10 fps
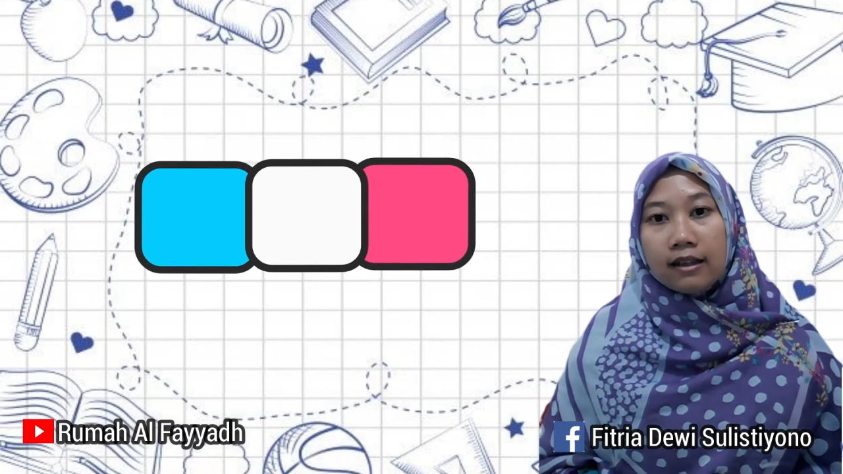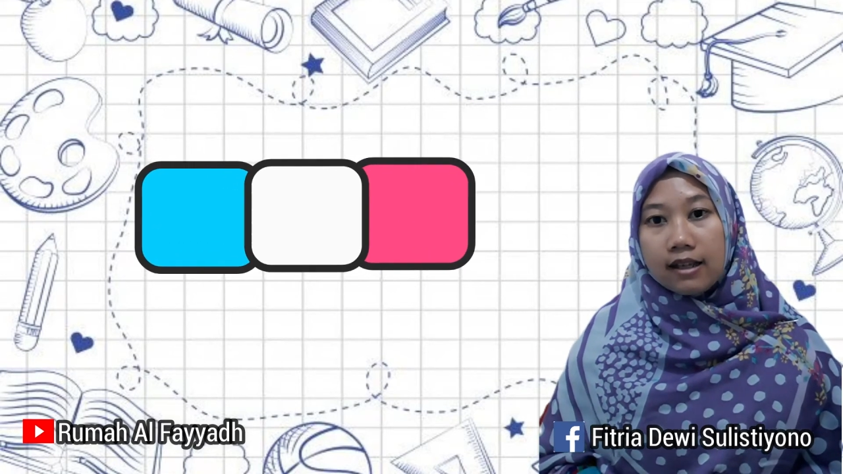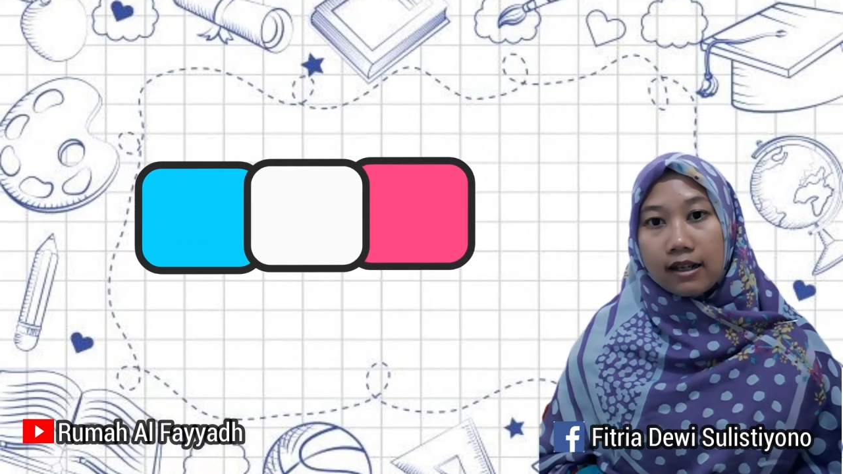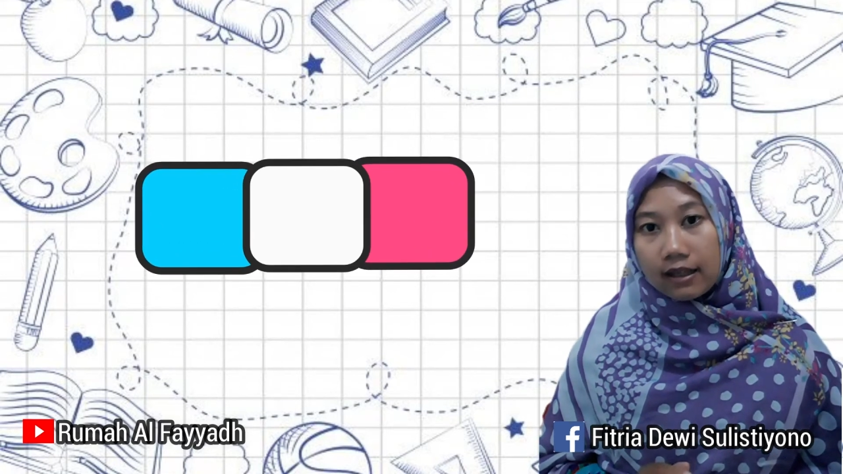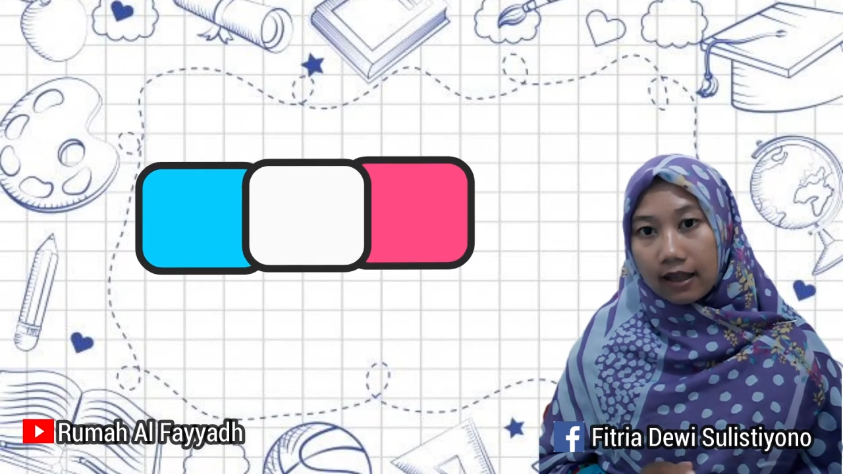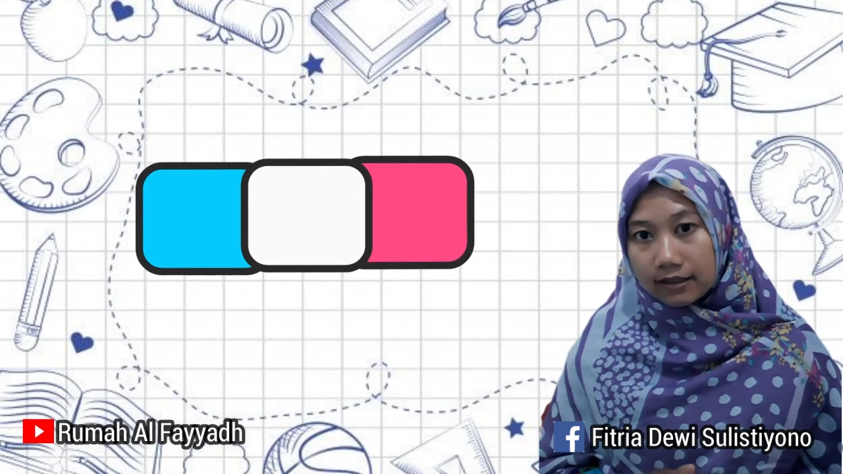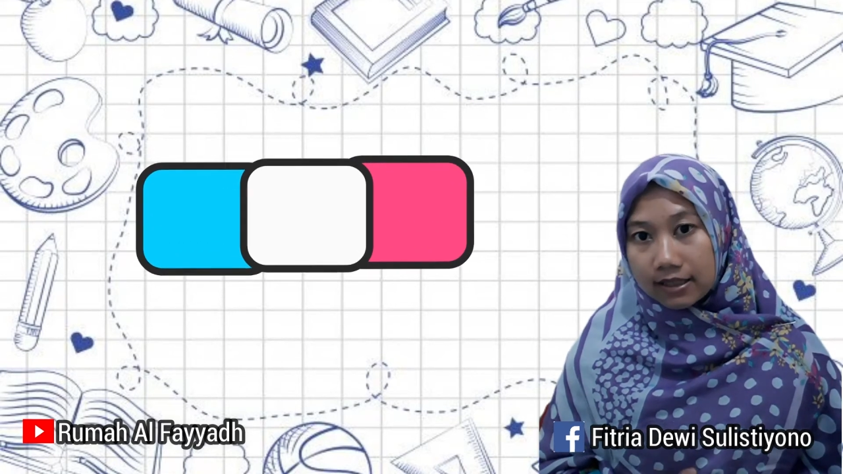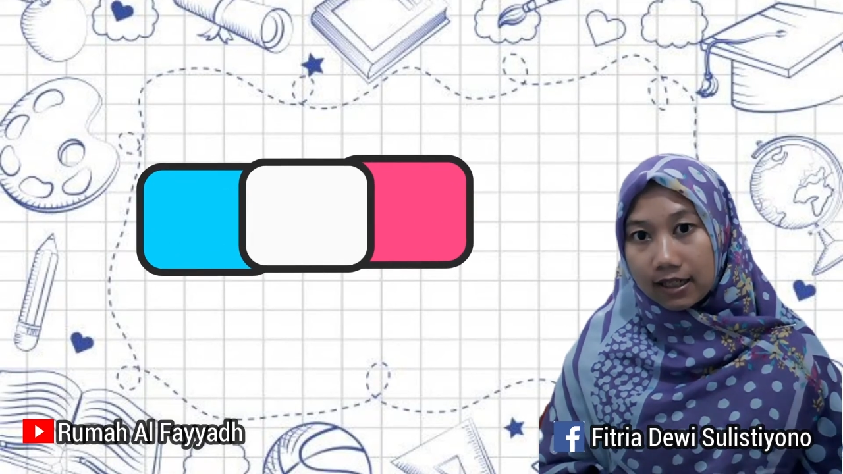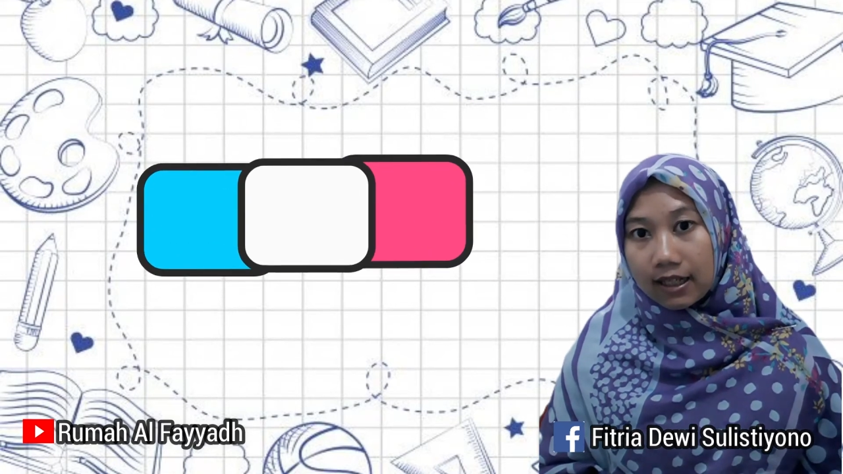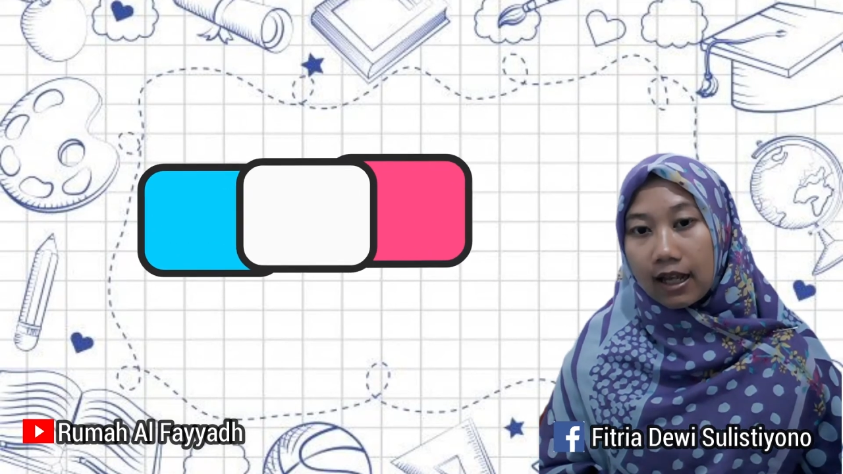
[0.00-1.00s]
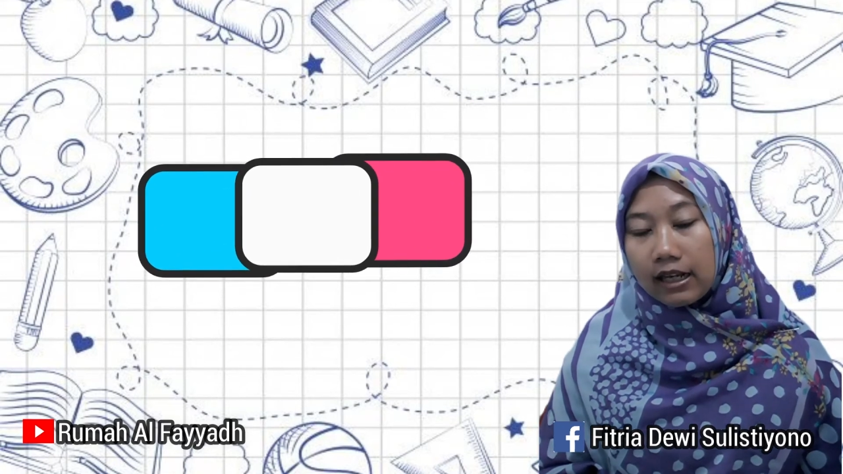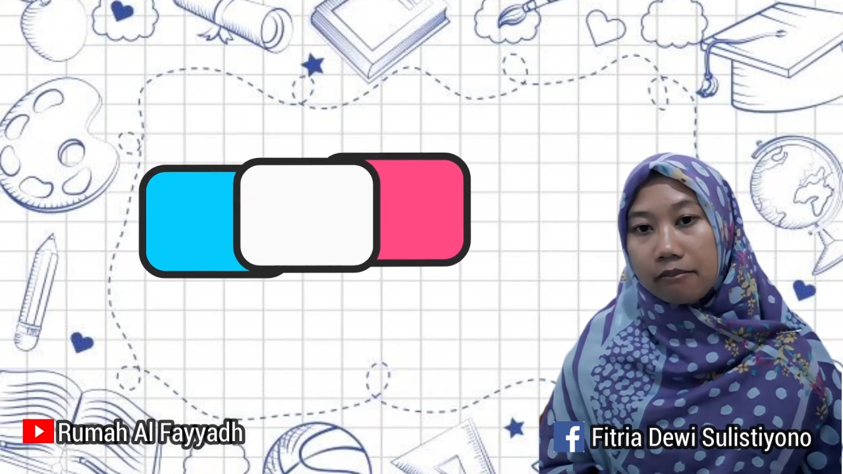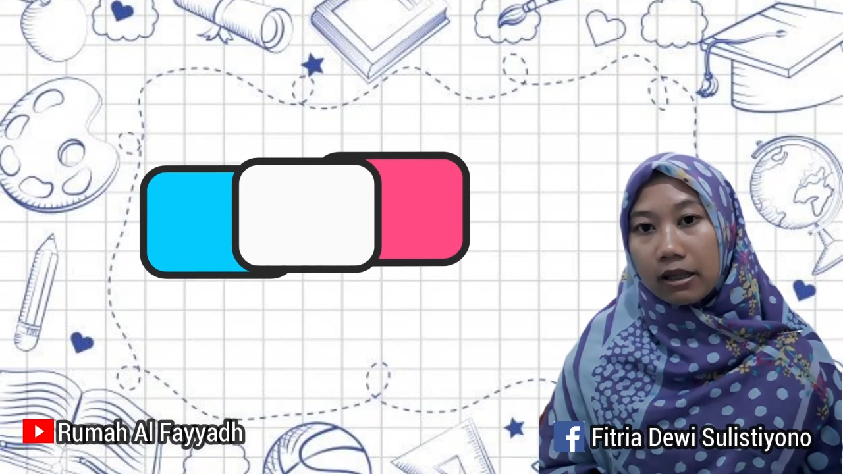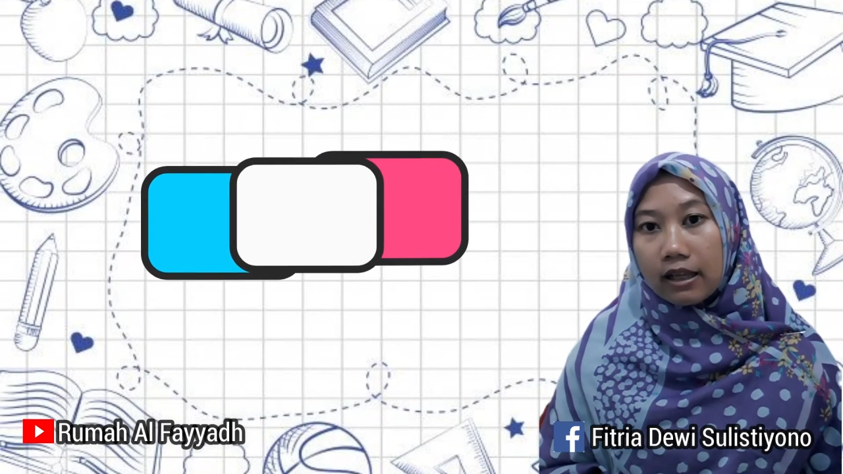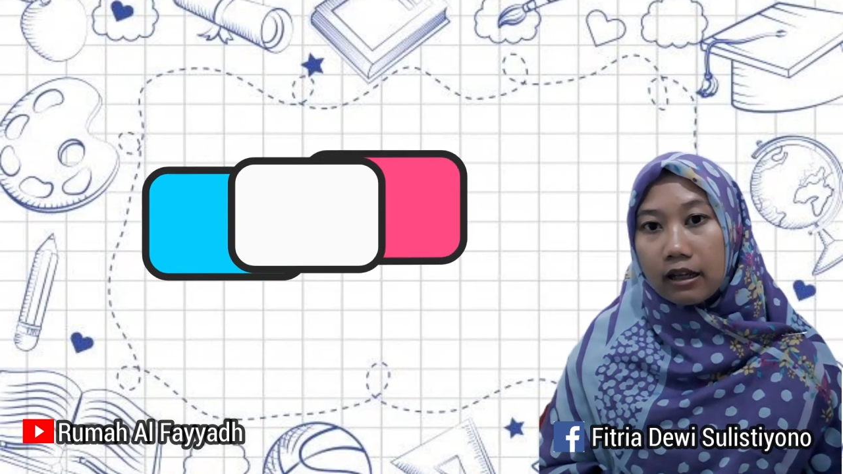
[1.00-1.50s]
Jadi ciri
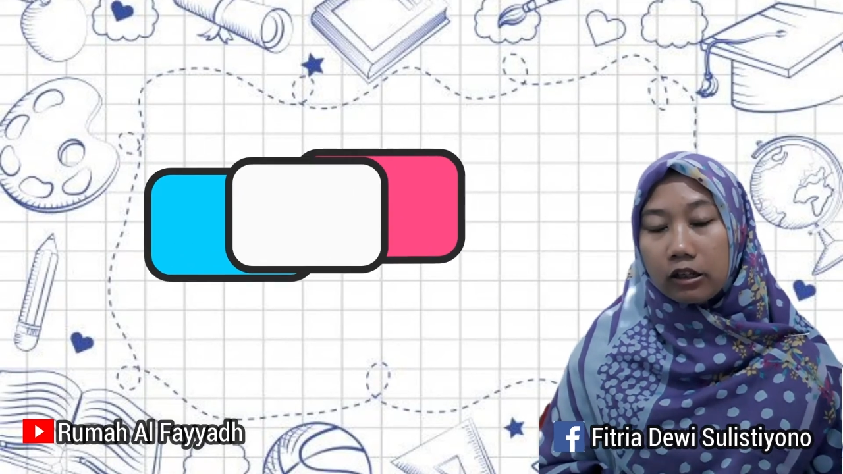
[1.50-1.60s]
kalimat yang